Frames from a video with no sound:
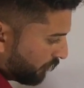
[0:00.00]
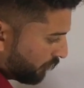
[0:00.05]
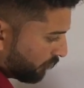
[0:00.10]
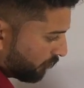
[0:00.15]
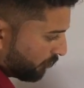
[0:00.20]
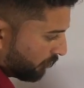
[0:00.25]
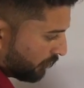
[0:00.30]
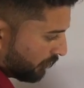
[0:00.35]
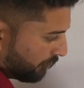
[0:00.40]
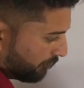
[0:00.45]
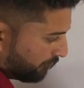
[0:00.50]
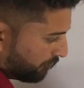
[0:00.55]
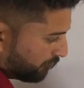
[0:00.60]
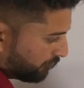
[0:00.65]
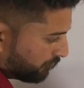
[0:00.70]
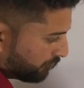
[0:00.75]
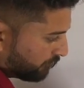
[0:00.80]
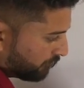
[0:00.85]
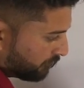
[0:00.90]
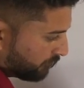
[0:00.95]
फॉर्मूला
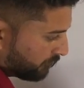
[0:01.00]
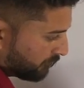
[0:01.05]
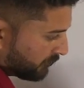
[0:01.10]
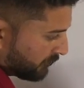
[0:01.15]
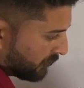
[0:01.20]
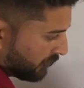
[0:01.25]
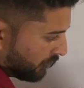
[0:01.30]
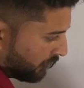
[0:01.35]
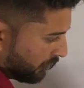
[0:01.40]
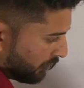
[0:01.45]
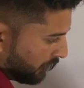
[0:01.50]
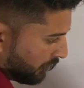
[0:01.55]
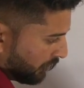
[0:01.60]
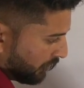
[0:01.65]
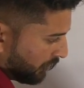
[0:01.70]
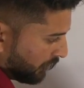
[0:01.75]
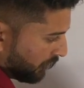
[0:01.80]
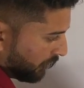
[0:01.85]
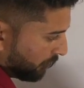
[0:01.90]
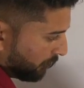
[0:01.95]

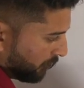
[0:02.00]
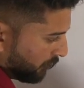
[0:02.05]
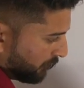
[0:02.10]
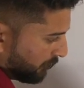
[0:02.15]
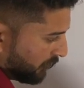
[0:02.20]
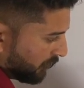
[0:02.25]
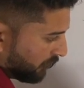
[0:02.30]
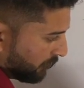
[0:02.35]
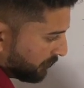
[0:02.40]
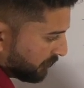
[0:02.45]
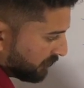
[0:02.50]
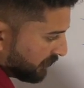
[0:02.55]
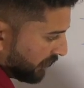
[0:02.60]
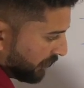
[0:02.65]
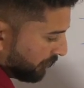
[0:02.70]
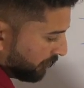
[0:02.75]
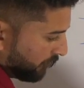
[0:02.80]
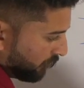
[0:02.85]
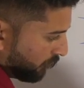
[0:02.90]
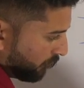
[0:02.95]
यहाँ पर भी अगर मैं
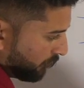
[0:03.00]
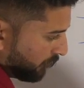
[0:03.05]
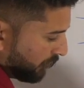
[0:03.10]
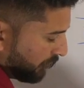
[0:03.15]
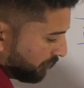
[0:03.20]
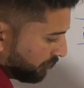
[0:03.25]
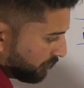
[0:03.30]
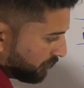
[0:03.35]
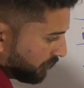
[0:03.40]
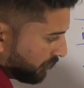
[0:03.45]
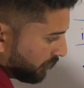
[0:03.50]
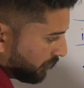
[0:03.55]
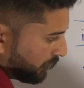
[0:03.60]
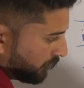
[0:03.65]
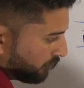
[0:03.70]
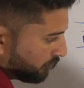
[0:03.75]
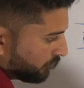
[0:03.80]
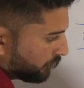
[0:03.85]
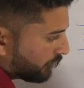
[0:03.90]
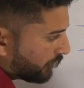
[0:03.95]
साइन फॉर्मूला यूज करता
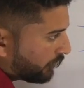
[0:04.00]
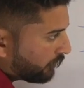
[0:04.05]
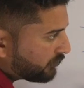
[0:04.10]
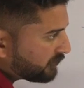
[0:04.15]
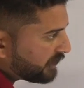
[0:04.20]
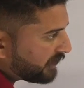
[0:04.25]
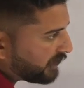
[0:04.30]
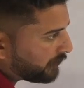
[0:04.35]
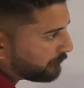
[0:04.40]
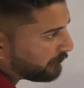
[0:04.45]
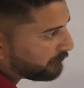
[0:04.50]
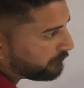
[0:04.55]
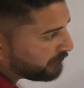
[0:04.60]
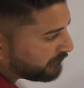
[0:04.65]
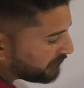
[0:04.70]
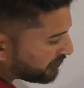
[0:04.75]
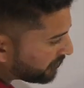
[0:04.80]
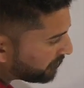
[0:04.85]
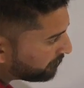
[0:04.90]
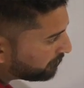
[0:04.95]
हूँ तो क्या हो जाएगा मेरे
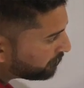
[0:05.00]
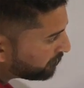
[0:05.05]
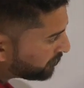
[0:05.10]
पास